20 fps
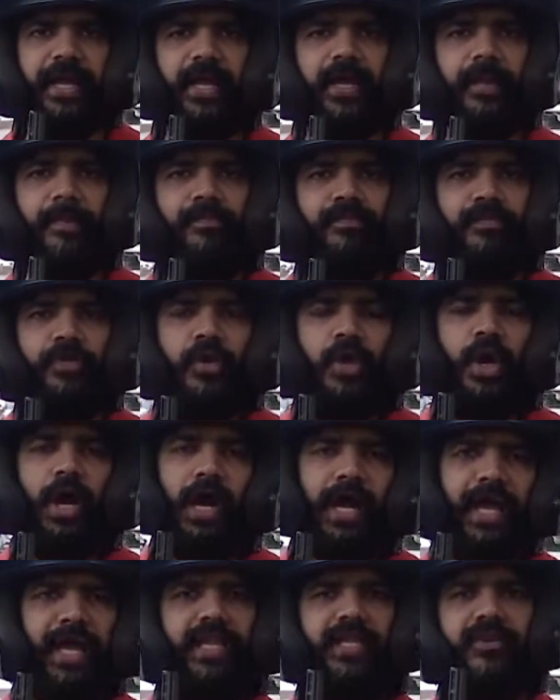हैं
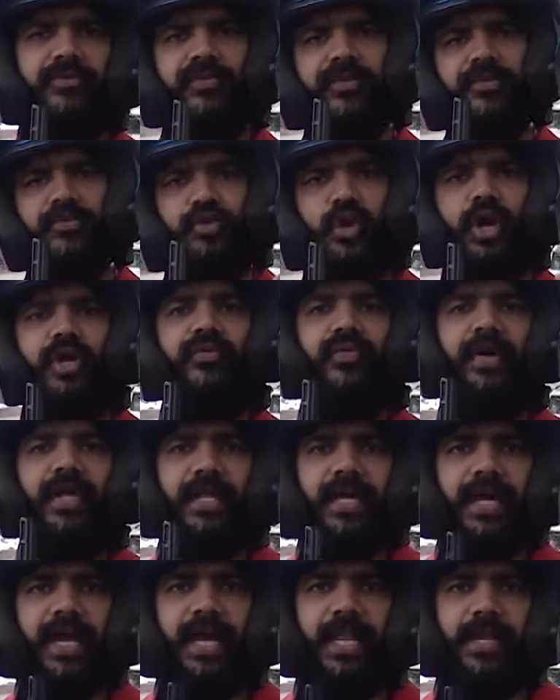and if he's not
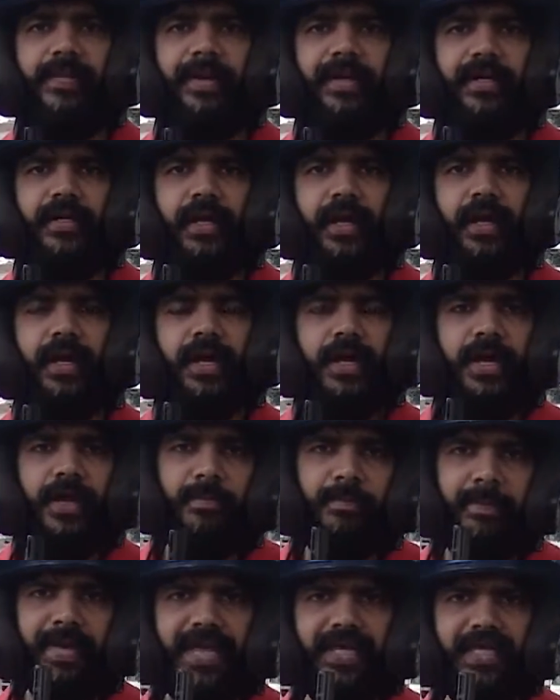wearing a helmet na
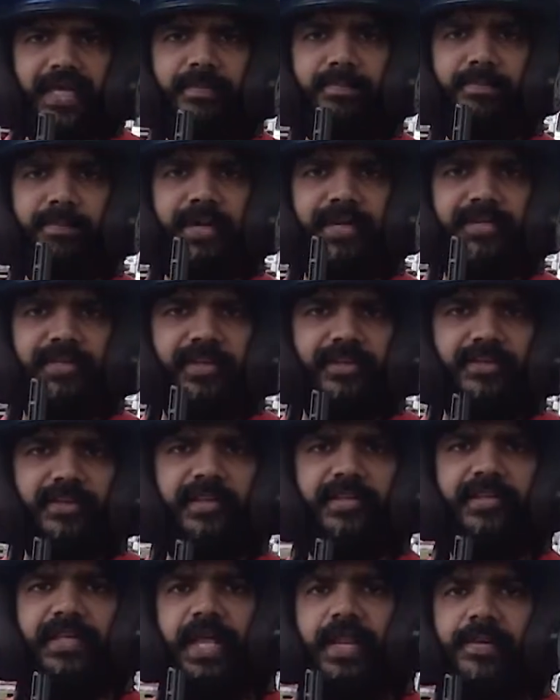make him purchase
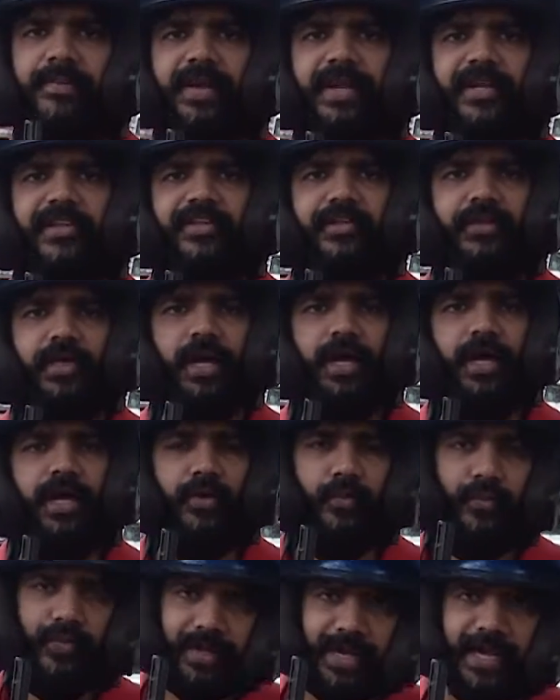these helmets
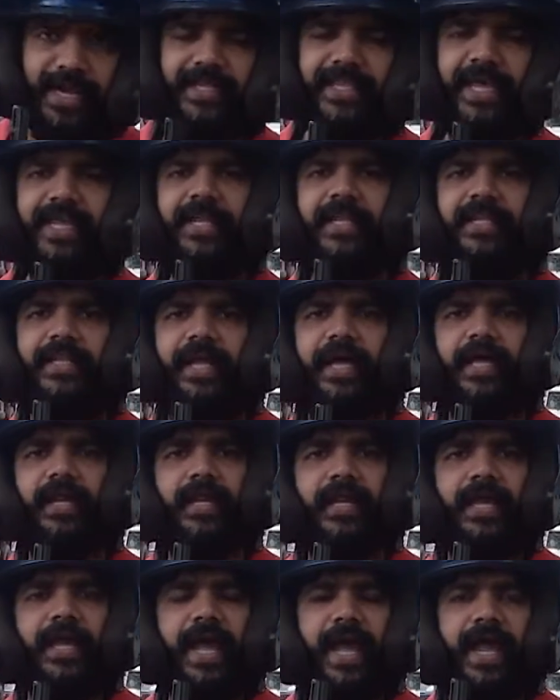uh, right then and there
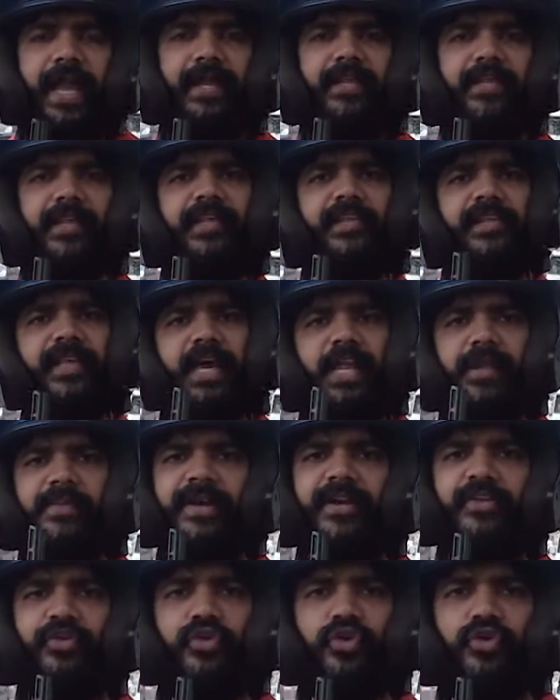एंड दिस
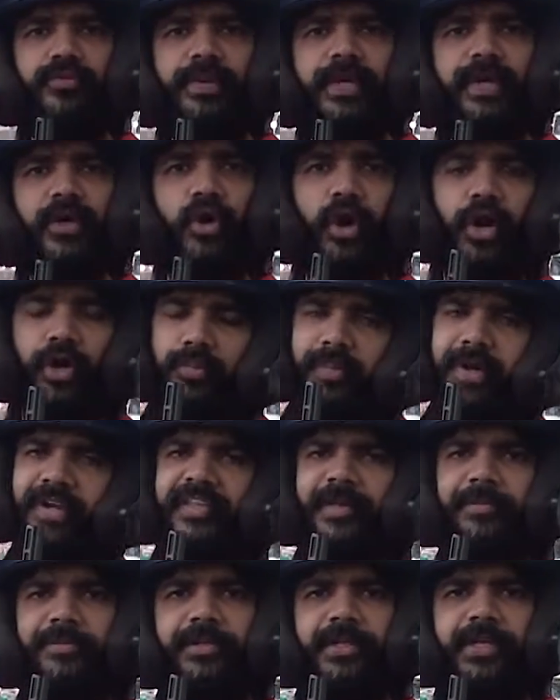हेलमेट्स कुड बी गवर्नमेंट
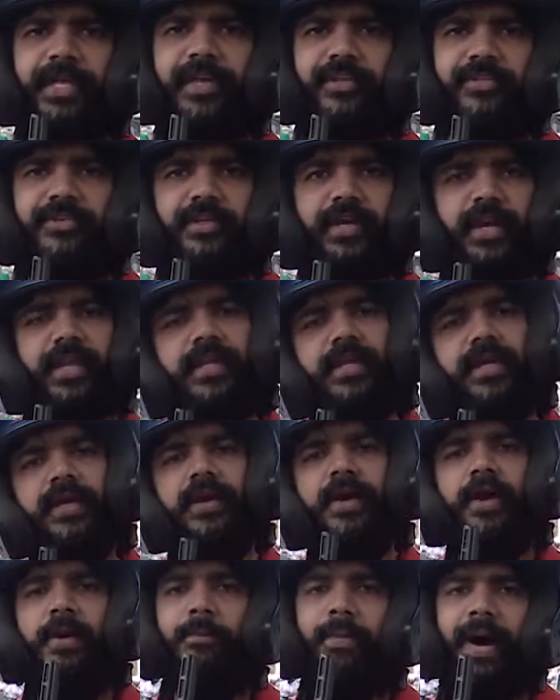सब्सिडाइज यानी
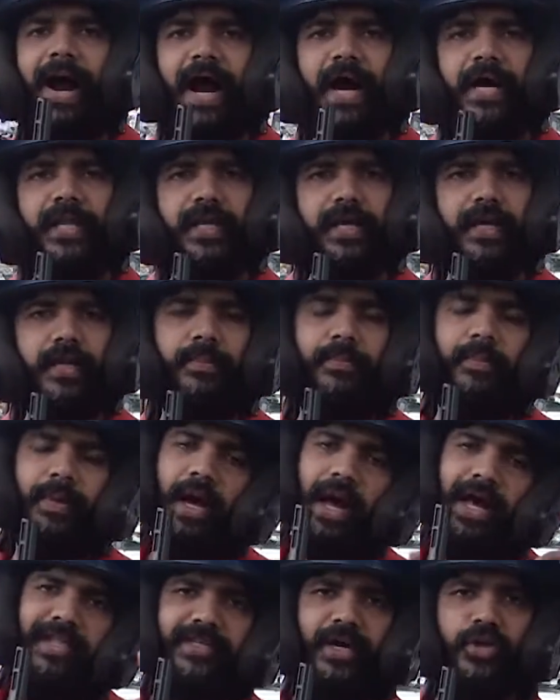बाहर अगर
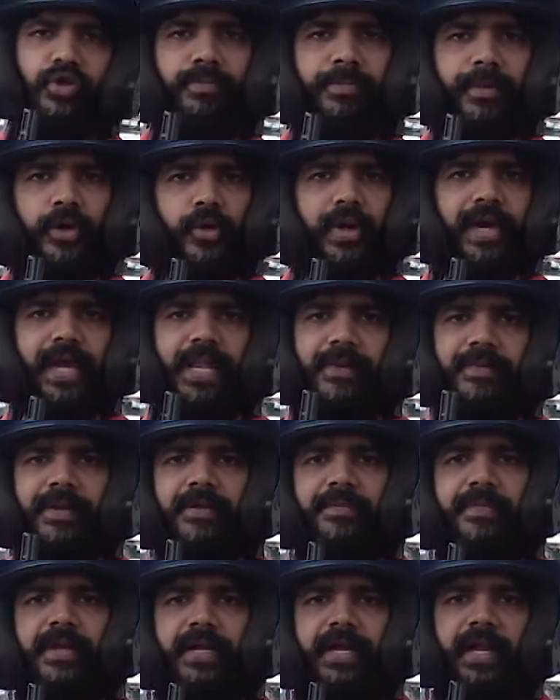हज़ार रुपये को एक हेलमेट
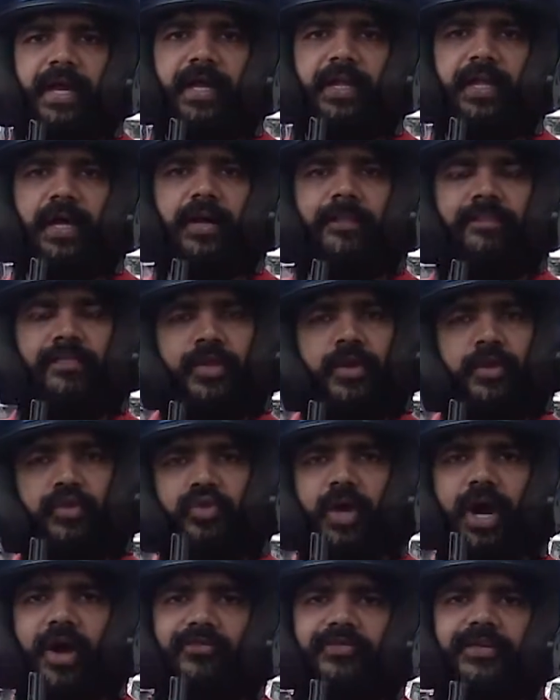मिल रहा है ना
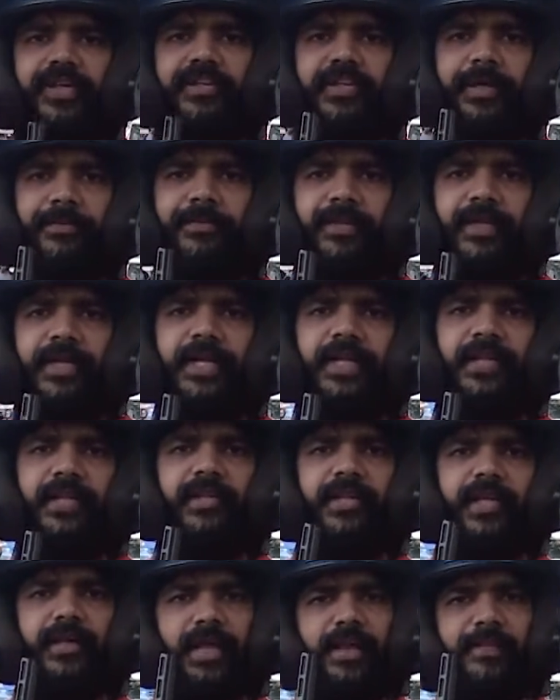सो आफ्टर सब्सिडी
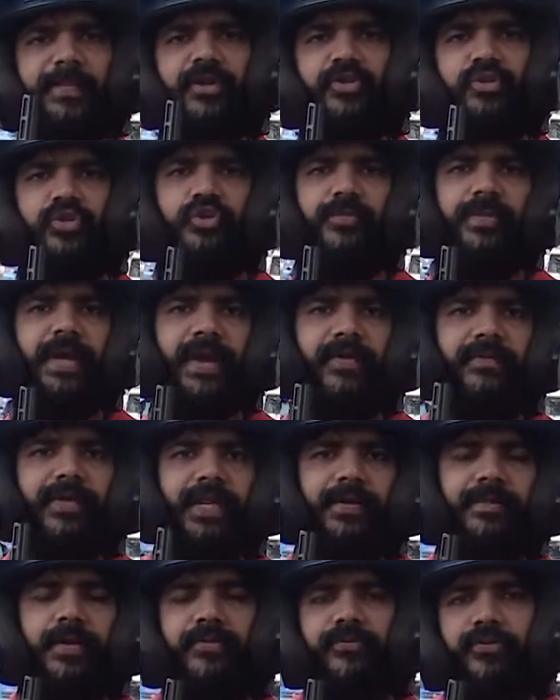दिस हेलमेट्स कुड भी
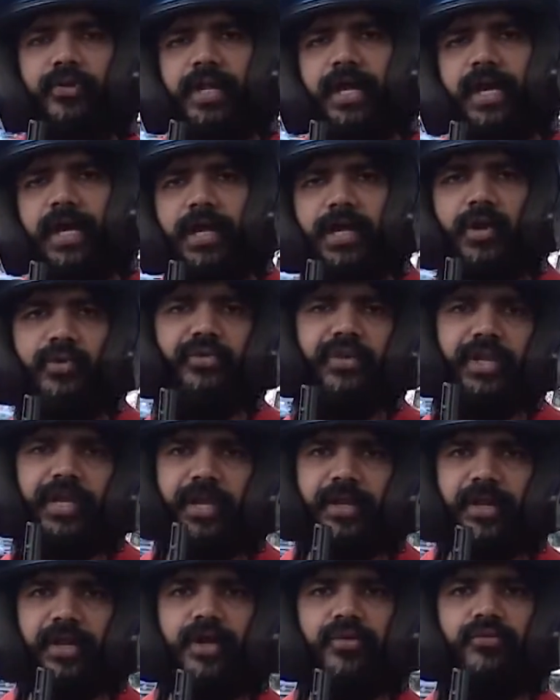अवेलेबल फॉर लाइक अराउंड थ्री
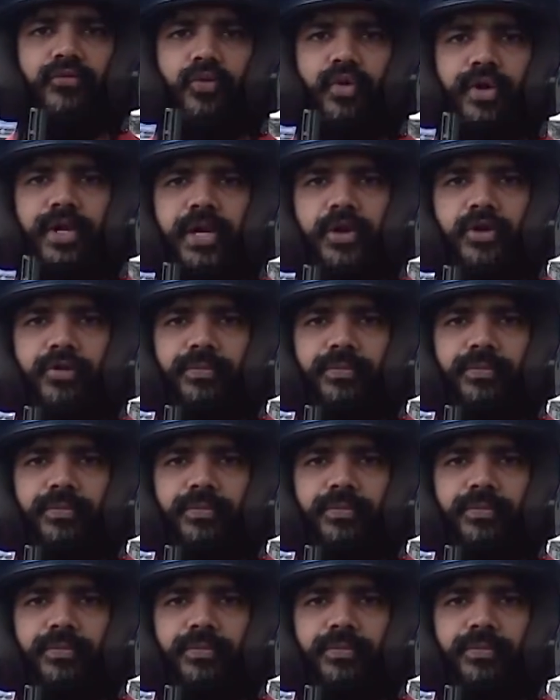हंड्रेड और फोर हंड्रेड